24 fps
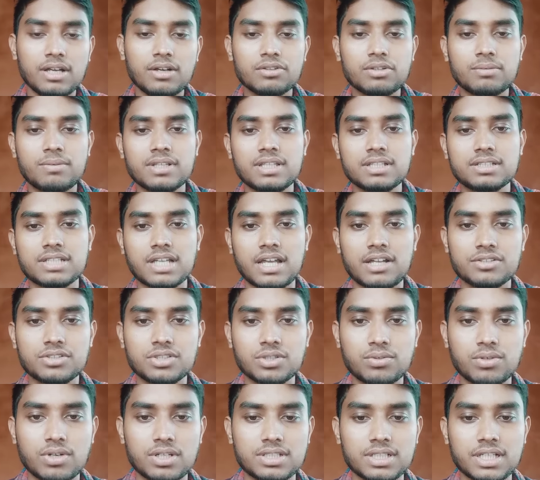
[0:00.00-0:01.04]
তোমাদের সাহায্য
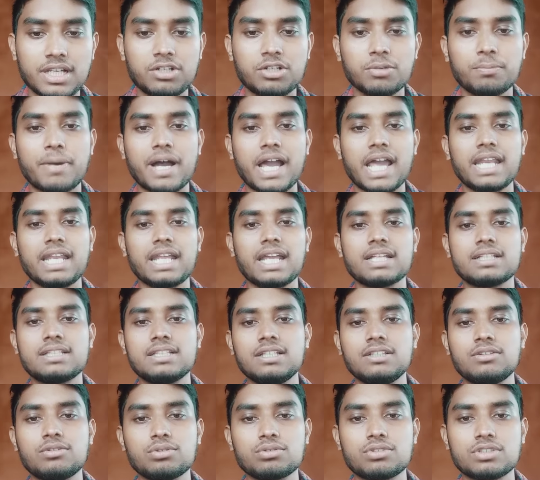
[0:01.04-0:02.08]
করেছে একটু বাইরে আছি
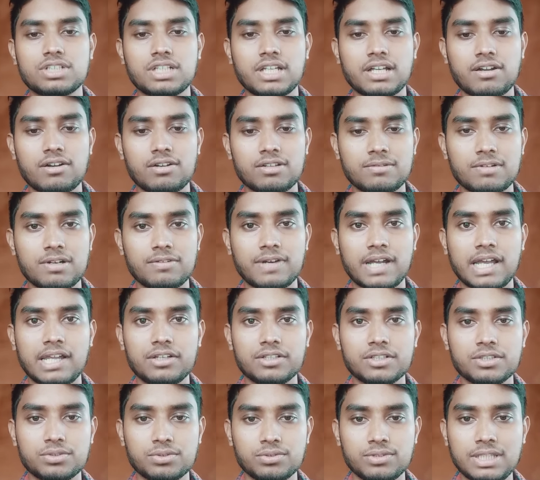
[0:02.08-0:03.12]
তো সে কারণে তোমরা
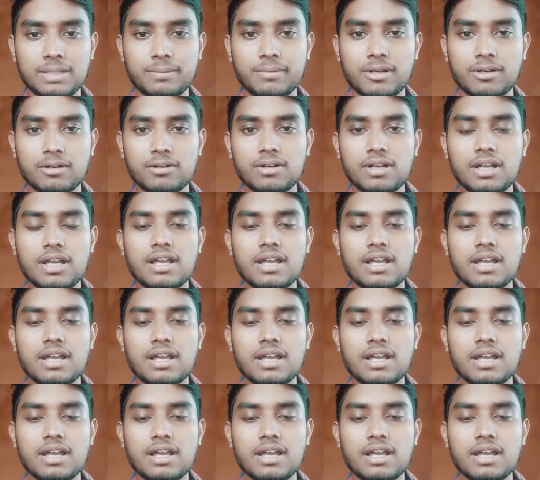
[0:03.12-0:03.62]
ভায়োলেশন শুনতে পারো